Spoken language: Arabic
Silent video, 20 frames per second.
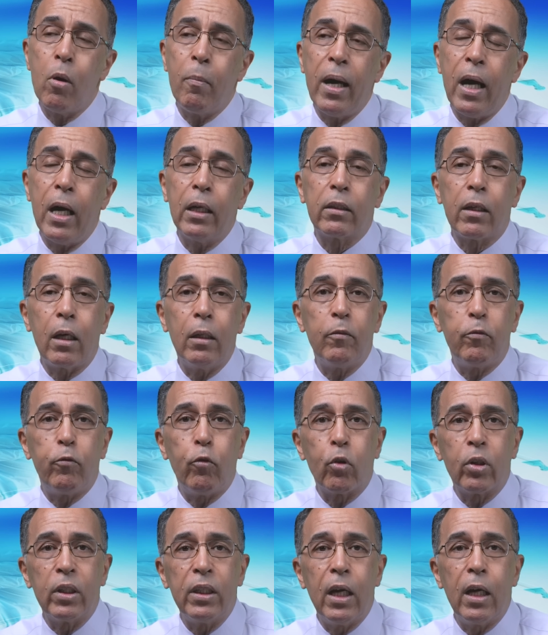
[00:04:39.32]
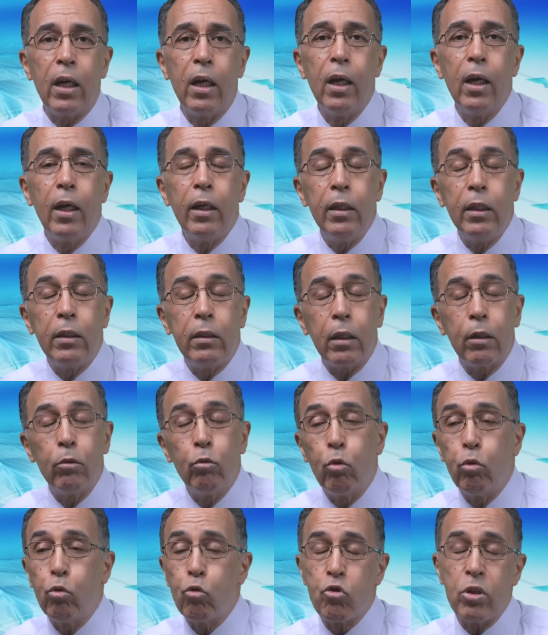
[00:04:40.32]
ومعهد كاليفورنيا
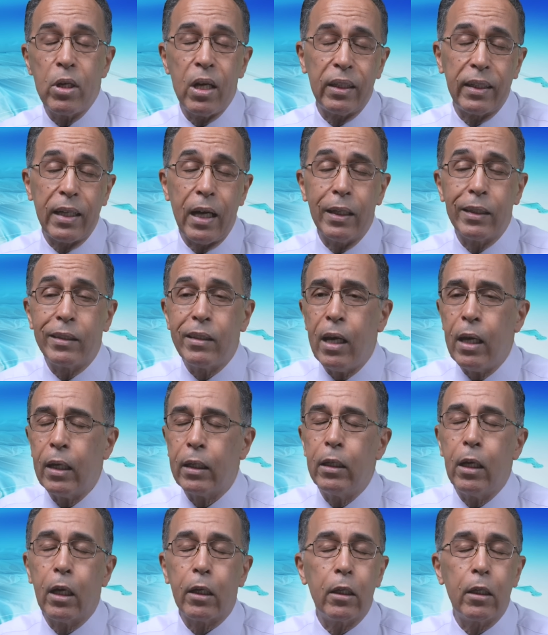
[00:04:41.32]
للتكنولوجيا الكالتاك إلى